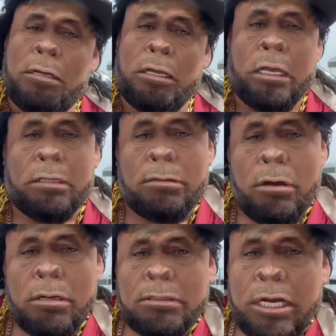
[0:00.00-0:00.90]
Y
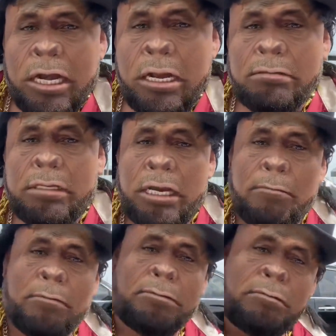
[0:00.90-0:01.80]
todos los traileros
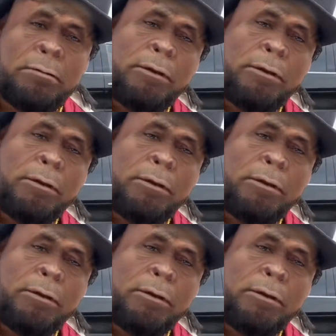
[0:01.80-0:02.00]
tenemos una